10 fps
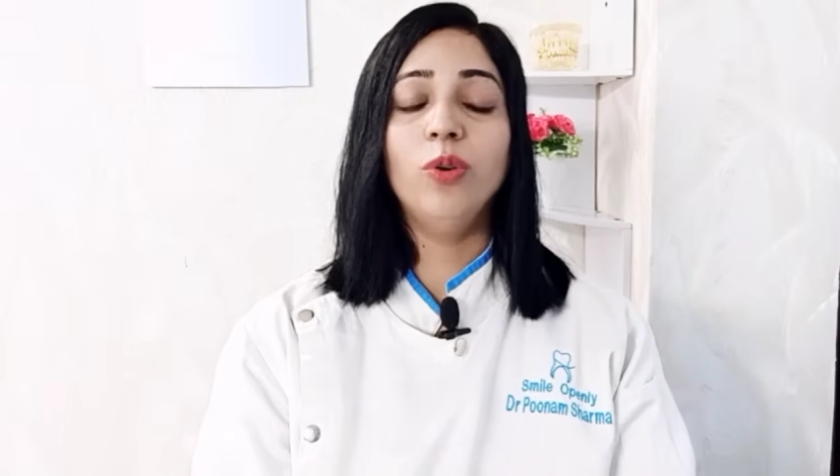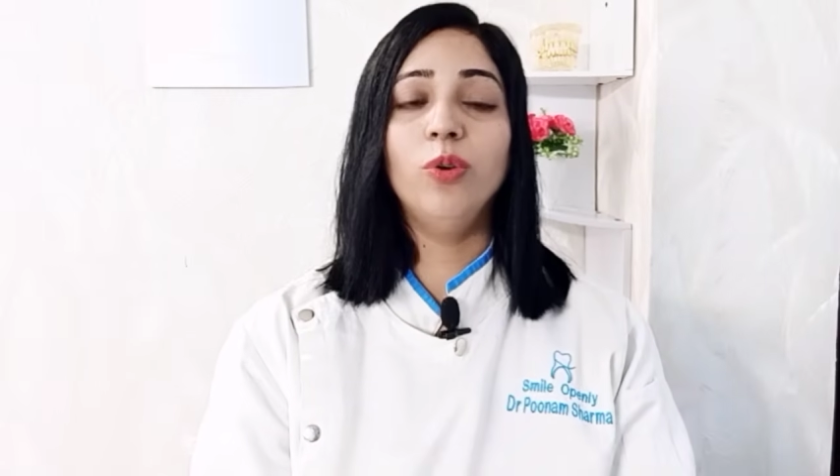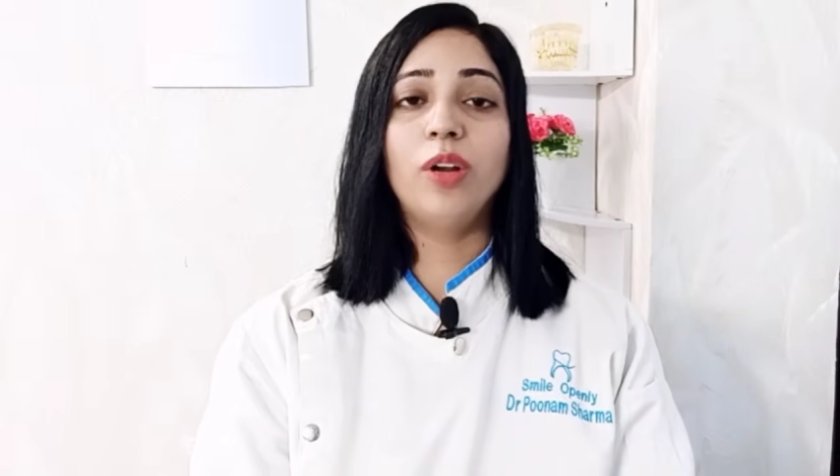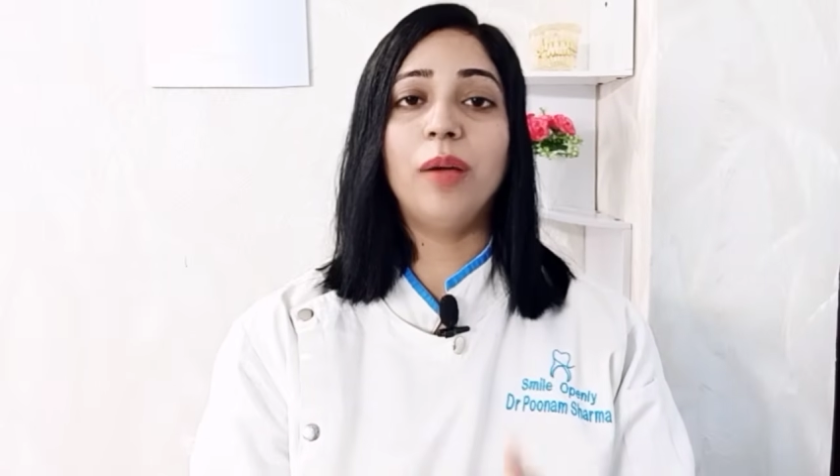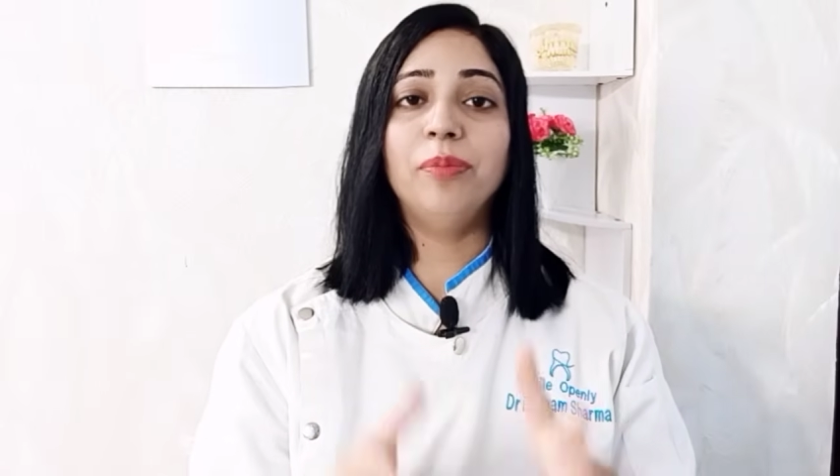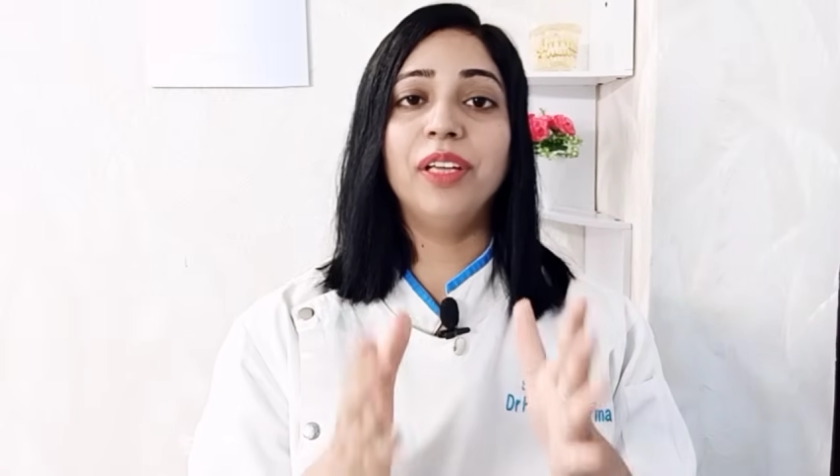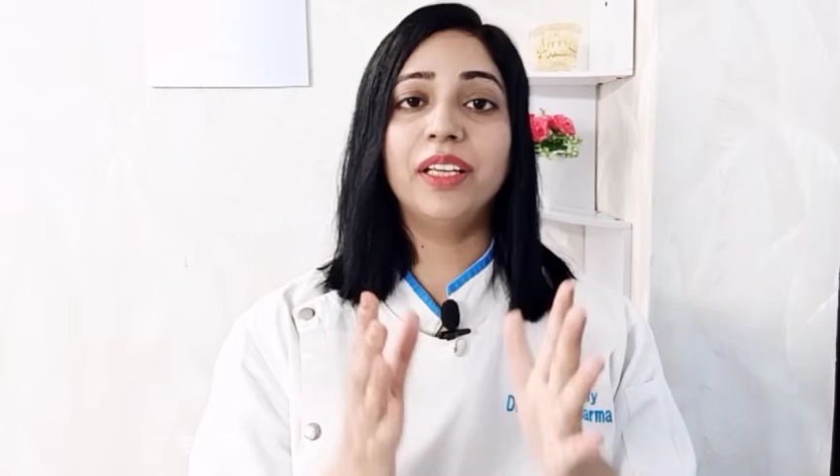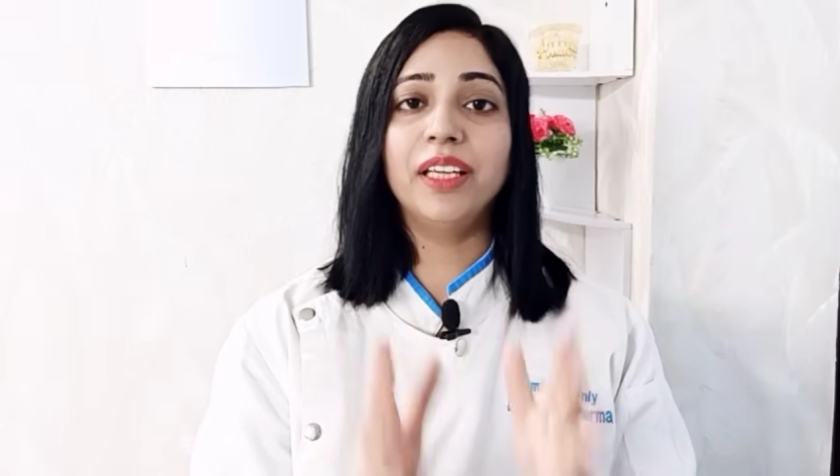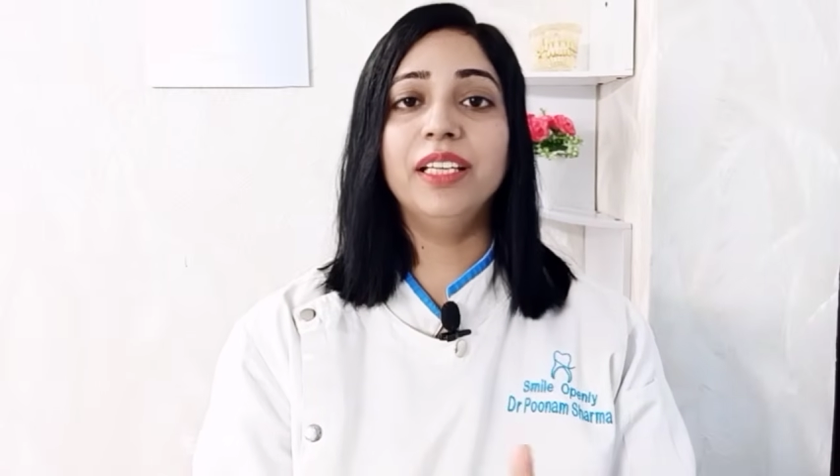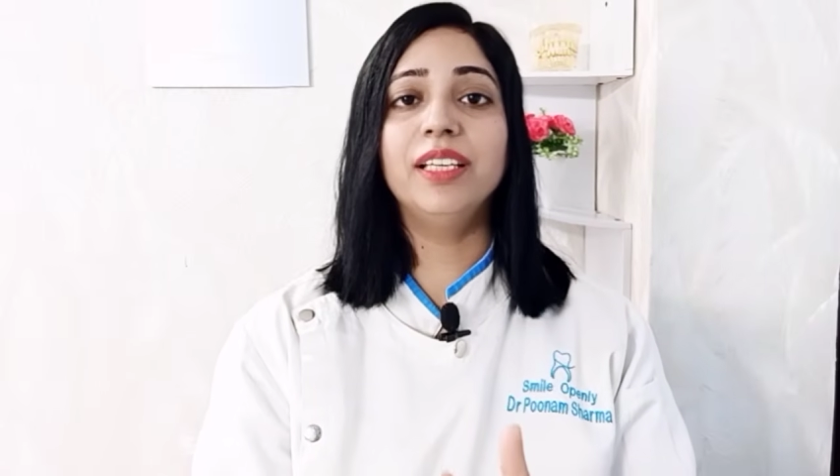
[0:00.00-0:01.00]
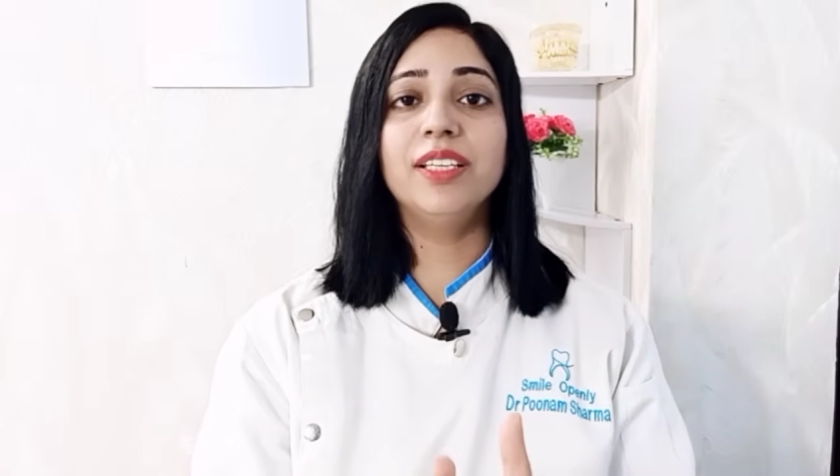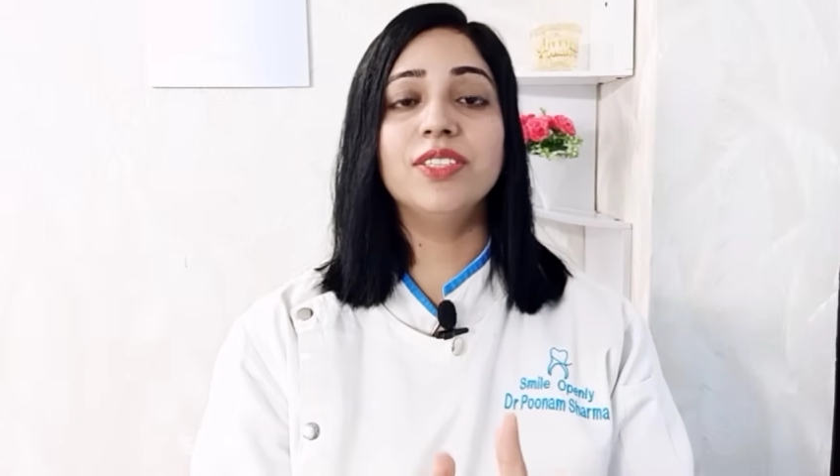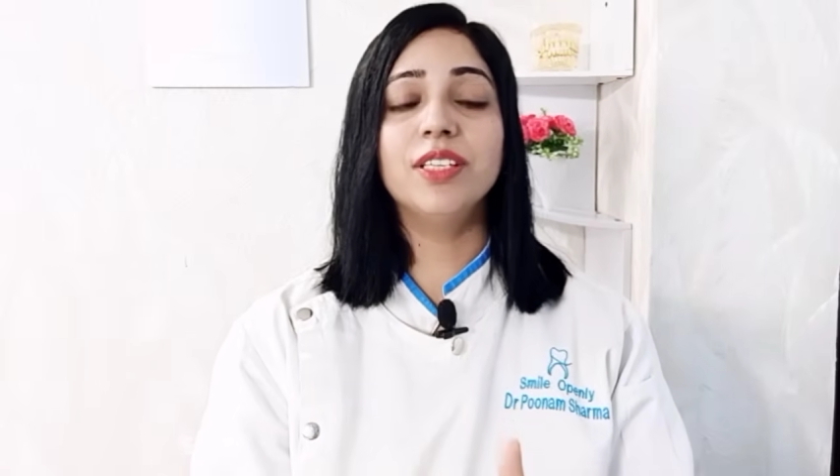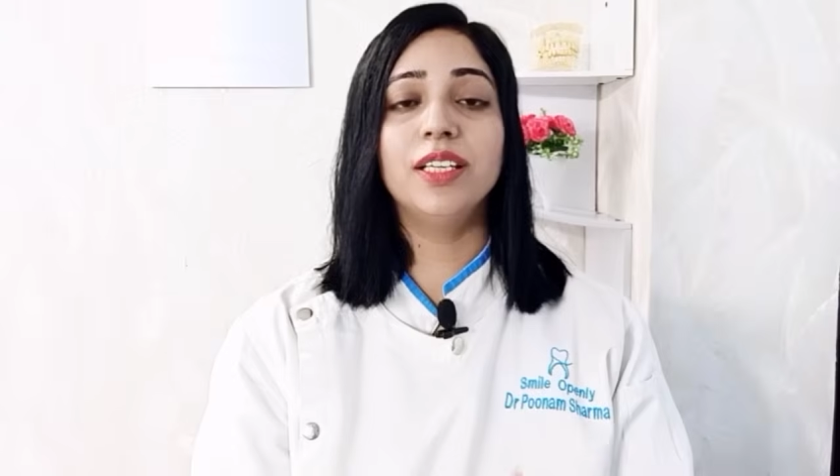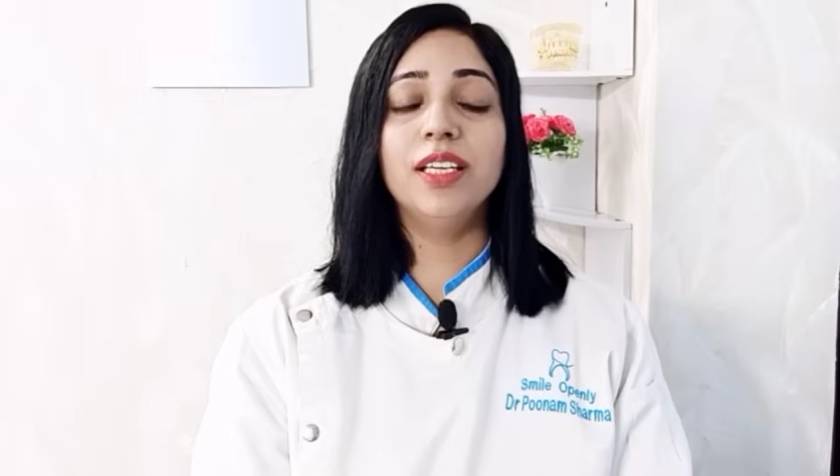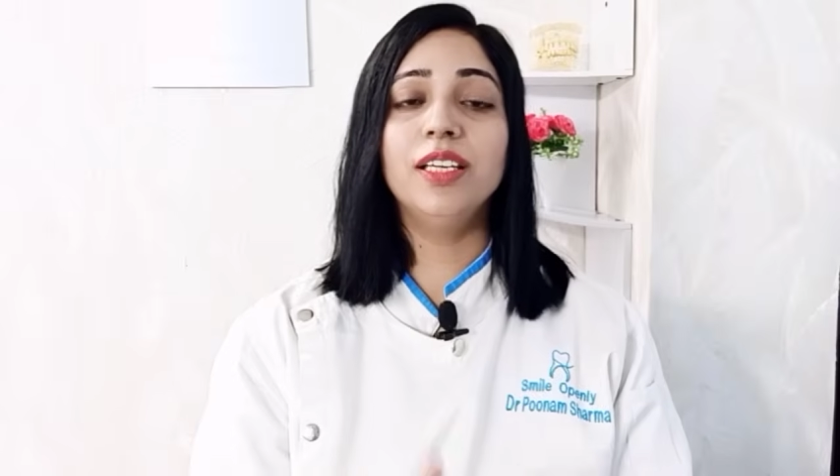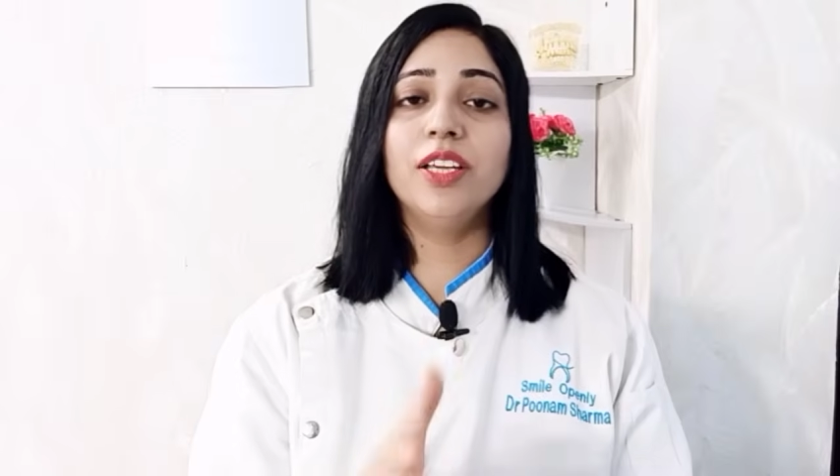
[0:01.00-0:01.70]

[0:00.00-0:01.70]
और आप यकीन कीजिए कि